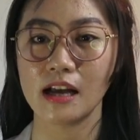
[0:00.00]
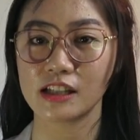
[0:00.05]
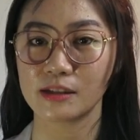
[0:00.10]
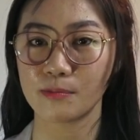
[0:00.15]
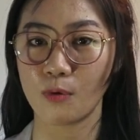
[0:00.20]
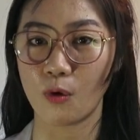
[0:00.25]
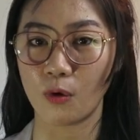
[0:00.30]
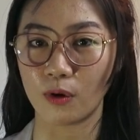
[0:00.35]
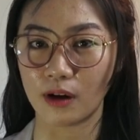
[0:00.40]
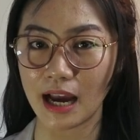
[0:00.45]

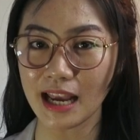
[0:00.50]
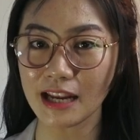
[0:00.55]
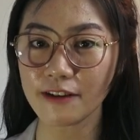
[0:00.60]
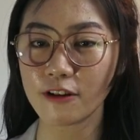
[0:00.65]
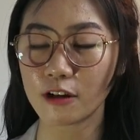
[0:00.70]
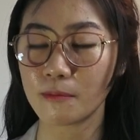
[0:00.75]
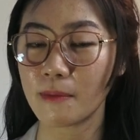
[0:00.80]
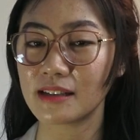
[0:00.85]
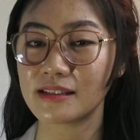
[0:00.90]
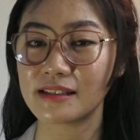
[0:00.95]
Semoga
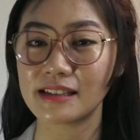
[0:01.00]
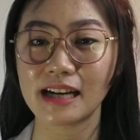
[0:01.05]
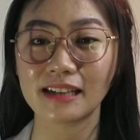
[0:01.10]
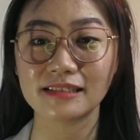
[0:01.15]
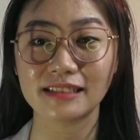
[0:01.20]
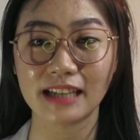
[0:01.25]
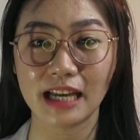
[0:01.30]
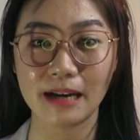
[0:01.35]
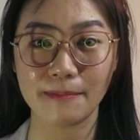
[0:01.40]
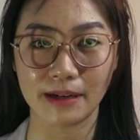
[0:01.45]
informasi yang
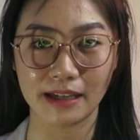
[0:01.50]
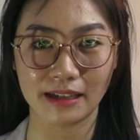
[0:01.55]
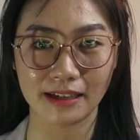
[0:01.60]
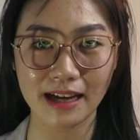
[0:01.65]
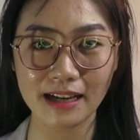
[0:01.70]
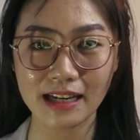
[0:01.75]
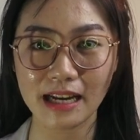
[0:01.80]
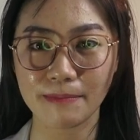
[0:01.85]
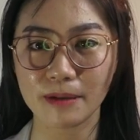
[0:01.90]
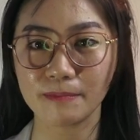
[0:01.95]
saya
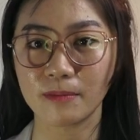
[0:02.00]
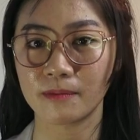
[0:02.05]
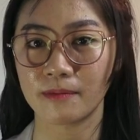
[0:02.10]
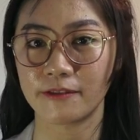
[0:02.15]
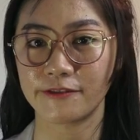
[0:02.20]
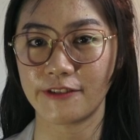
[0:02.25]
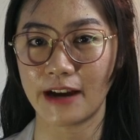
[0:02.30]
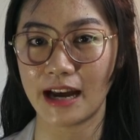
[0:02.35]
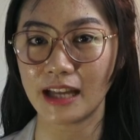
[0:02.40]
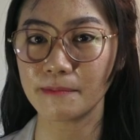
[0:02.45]
berikan dapat
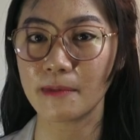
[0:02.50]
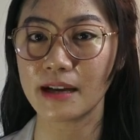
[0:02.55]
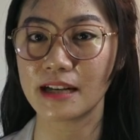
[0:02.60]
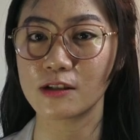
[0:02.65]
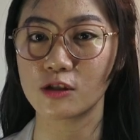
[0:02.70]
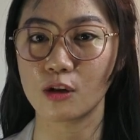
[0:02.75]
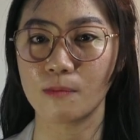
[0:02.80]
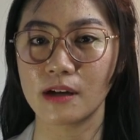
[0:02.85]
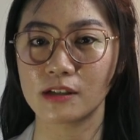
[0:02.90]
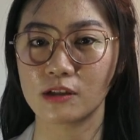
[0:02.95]
bermanfaat bagi
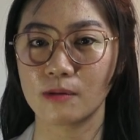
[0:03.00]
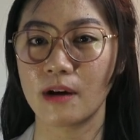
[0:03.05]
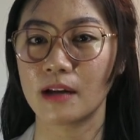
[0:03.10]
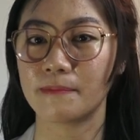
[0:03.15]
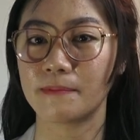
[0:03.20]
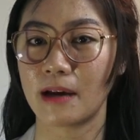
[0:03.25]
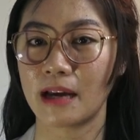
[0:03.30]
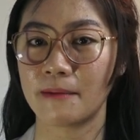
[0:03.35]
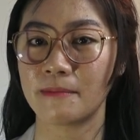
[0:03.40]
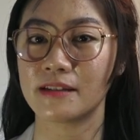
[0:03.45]

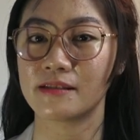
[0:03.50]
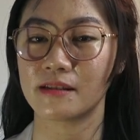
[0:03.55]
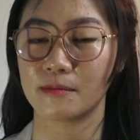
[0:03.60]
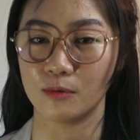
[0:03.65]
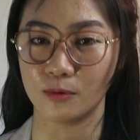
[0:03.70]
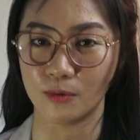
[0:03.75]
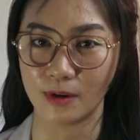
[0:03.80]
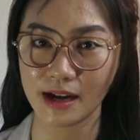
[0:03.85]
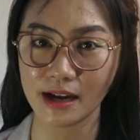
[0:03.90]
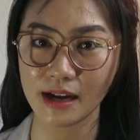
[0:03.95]
sobat-sobat PMI
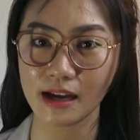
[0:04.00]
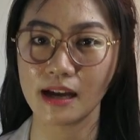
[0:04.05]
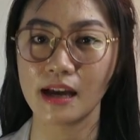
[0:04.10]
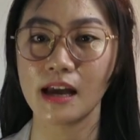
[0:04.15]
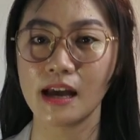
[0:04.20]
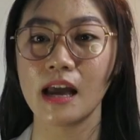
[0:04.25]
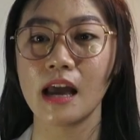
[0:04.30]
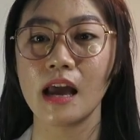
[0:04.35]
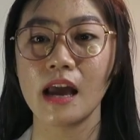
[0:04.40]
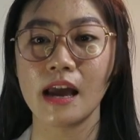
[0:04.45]
semua.
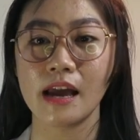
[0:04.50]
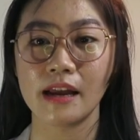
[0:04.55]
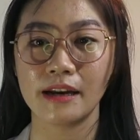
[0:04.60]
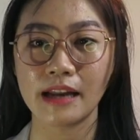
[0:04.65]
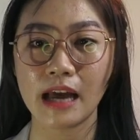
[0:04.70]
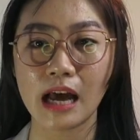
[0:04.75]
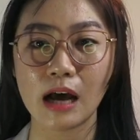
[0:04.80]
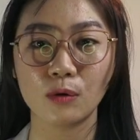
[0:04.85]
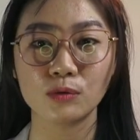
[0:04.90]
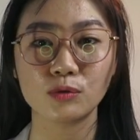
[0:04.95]

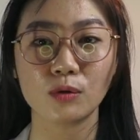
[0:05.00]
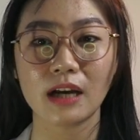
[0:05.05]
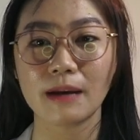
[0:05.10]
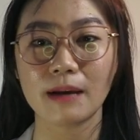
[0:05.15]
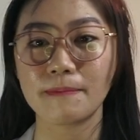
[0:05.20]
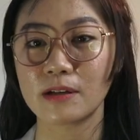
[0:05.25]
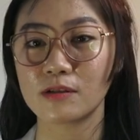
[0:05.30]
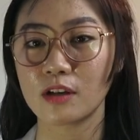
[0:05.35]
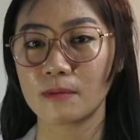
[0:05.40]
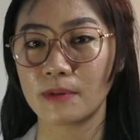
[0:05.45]
Nah, untuk
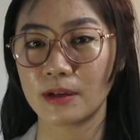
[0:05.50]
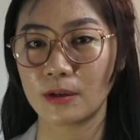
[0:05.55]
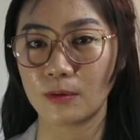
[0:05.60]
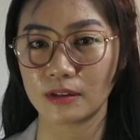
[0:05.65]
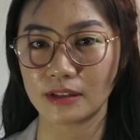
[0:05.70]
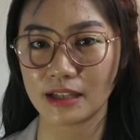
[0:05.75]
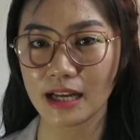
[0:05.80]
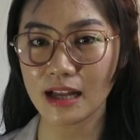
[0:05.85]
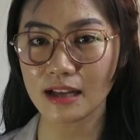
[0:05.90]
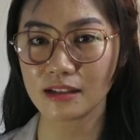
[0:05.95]
episode
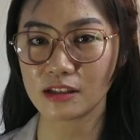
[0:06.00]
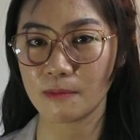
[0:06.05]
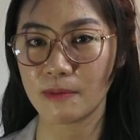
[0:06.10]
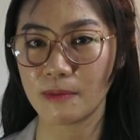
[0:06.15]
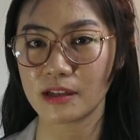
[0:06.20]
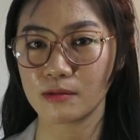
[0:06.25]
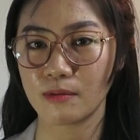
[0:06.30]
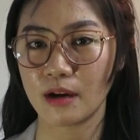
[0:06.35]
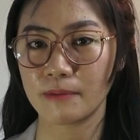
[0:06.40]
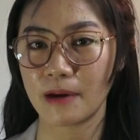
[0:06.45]
berikutnya,
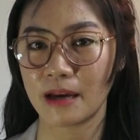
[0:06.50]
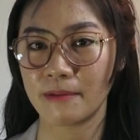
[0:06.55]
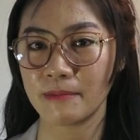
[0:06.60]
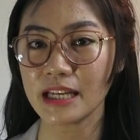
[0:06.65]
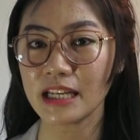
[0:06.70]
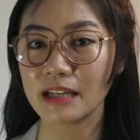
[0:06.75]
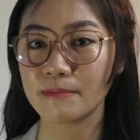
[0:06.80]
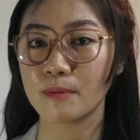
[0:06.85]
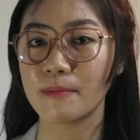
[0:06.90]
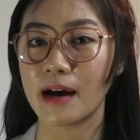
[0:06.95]
sobat-sobat PMI
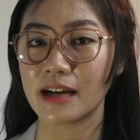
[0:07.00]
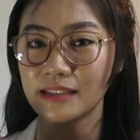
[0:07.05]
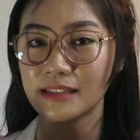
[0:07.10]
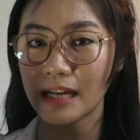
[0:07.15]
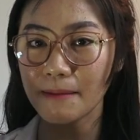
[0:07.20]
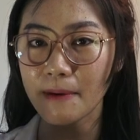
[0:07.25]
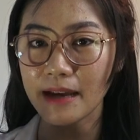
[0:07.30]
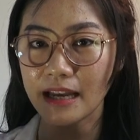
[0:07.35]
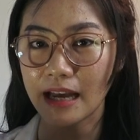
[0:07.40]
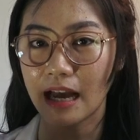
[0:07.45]
ingin membahas
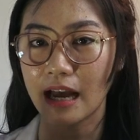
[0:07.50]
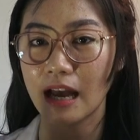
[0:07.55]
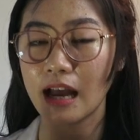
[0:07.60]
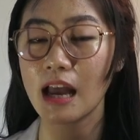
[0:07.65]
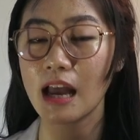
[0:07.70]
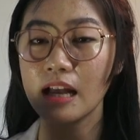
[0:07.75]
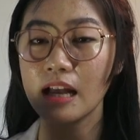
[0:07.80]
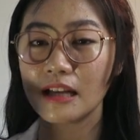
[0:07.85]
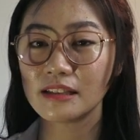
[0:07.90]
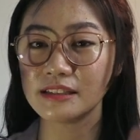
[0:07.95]
apa ya?
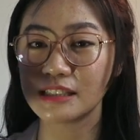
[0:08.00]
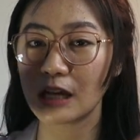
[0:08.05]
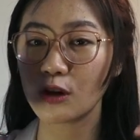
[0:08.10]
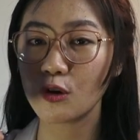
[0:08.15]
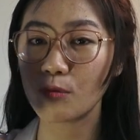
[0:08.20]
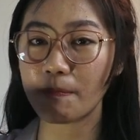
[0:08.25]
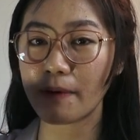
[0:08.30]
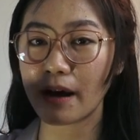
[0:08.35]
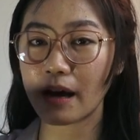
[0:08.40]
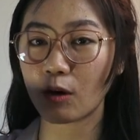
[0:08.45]

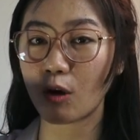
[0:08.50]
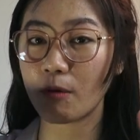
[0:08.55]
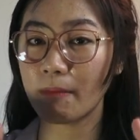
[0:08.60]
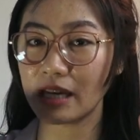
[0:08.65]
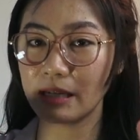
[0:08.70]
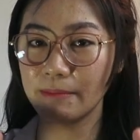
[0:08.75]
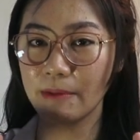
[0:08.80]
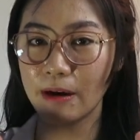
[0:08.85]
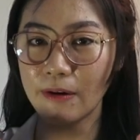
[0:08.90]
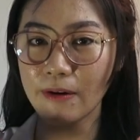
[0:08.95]
Jangan lupa
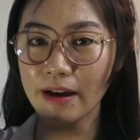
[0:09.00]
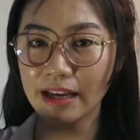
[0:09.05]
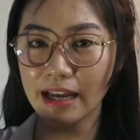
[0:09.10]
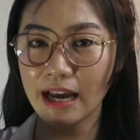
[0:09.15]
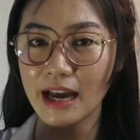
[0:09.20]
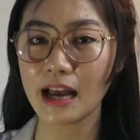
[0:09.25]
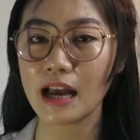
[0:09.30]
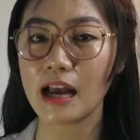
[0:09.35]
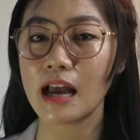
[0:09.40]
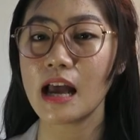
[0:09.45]
komen di bawah
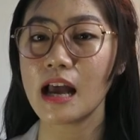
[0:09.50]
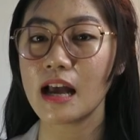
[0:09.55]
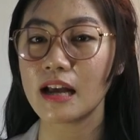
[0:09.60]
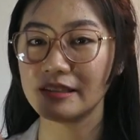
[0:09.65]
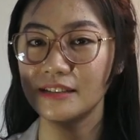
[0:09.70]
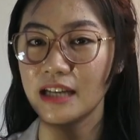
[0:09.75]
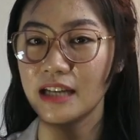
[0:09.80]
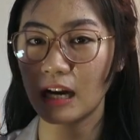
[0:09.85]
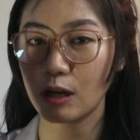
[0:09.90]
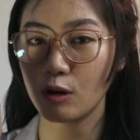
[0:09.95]
ya.
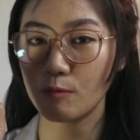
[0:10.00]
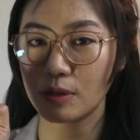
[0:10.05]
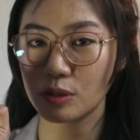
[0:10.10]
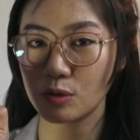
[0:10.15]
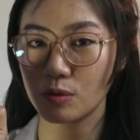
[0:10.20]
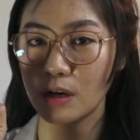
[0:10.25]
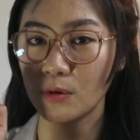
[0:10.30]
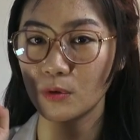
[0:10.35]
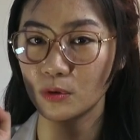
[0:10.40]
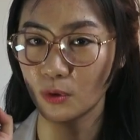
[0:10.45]
Jangan lupa
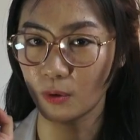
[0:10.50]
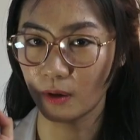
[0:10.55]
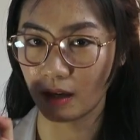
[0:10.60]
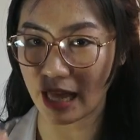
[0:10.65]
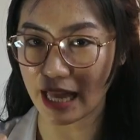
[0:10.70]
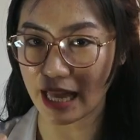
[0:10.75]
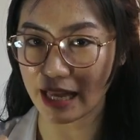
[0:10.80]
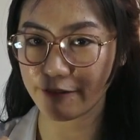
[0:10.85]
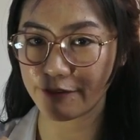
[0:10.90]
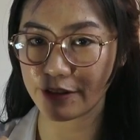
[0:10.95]
juga untuk
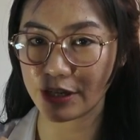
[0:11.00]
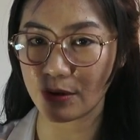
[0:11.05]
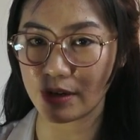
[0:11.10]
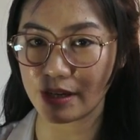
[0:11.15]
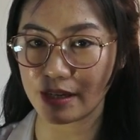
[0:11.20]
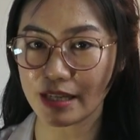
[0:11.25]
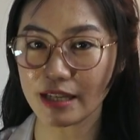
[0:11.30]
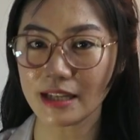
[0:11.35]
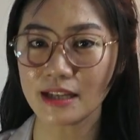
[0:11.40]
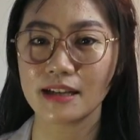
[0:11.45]
like video
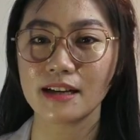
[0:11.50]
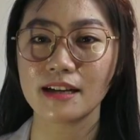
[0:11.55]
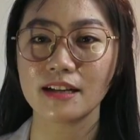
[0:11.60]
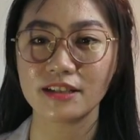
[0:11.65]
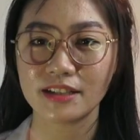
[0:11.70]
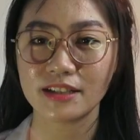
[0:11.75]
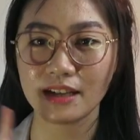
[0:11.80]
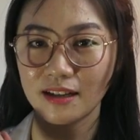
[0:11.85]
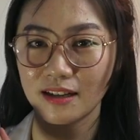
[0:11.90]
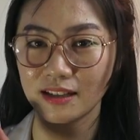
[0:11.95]
ini,
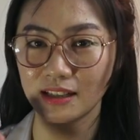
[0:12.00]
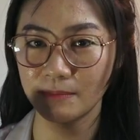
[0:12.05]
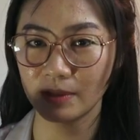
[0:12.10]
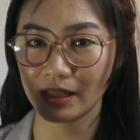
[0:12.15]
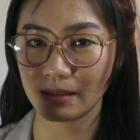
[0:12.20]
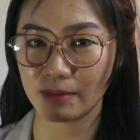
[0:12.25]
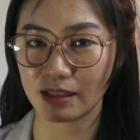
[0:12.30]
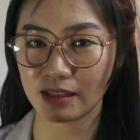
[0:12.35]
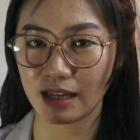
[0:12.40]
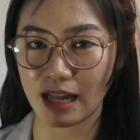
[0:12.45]
share ke
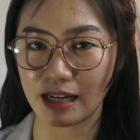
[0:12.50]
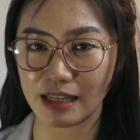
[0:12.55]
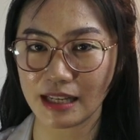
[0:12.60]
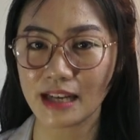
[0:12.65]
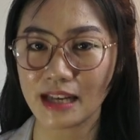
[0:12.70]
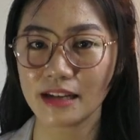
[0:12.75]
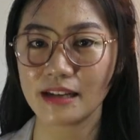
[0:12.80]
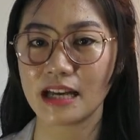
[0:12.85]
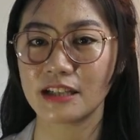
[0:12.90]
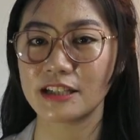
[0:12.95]
teman-teman
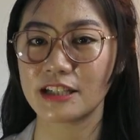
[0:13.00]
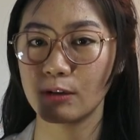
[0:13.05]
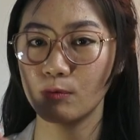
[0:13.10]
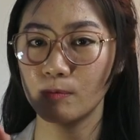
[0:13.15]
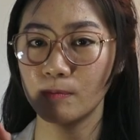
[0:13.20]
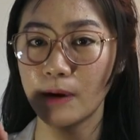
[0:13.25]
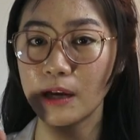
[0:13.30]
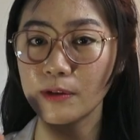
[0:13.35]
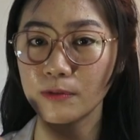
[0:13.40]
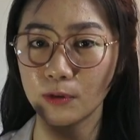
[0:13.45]
kalian, dan
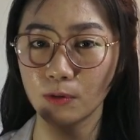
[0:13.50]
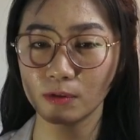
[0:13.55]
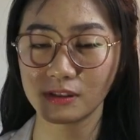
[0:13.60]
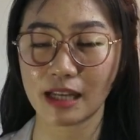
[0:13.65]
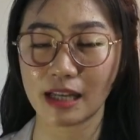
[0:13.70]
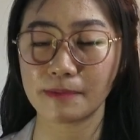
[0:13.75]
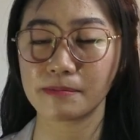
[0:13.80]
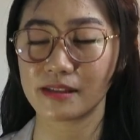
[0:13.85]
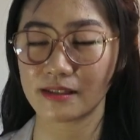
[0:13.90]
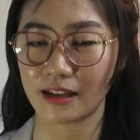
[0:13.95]
jangan lupa untuk
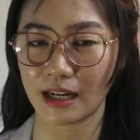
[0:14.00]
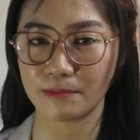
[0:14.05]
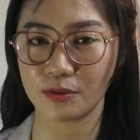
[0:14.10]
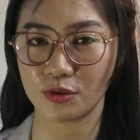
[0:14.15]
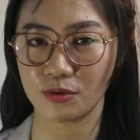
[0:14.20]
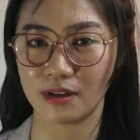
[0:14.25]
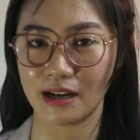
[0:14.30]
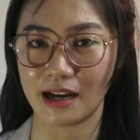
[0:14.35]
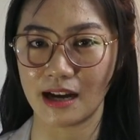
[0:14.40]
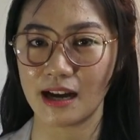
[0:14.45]
subscribe
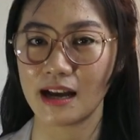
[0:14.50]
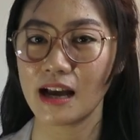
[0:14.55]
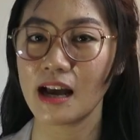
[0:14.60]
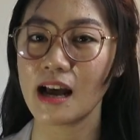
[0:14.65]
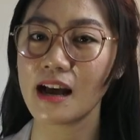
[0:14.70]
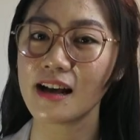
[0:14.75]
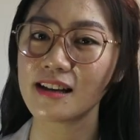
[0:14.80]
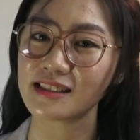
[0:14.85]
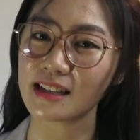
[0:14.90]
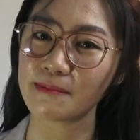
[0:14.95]
juga.
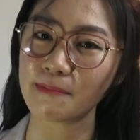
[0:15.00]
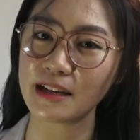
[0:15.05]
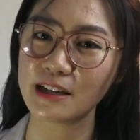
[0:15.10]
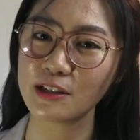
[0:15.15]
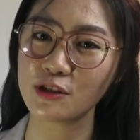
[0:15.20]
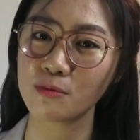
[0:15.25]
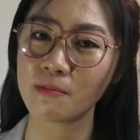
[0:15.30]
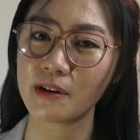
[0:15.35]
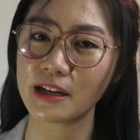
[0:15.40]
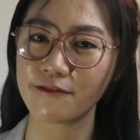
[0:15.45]
Sampai
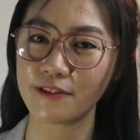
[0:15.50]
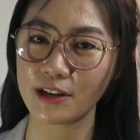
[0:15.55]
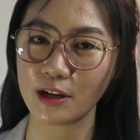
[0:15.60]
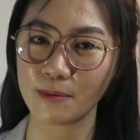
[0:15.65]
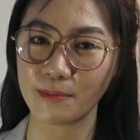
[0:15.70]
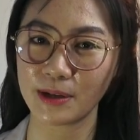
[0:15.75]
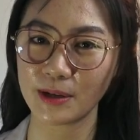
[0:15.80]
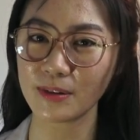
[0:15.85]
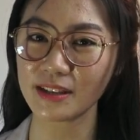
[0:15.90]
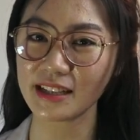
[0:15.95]
jumpa di
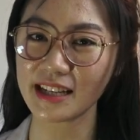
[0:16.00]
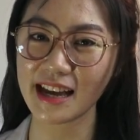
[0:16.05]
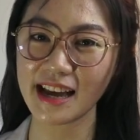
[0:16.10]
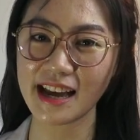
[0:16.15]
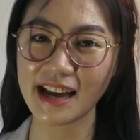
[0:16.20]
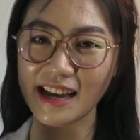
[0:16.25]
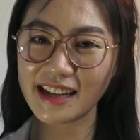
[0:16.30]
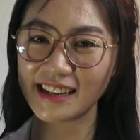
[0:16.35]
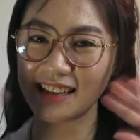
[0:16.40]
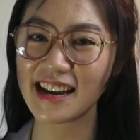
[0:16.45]
video
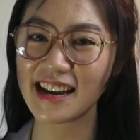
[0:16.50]
berikutnya.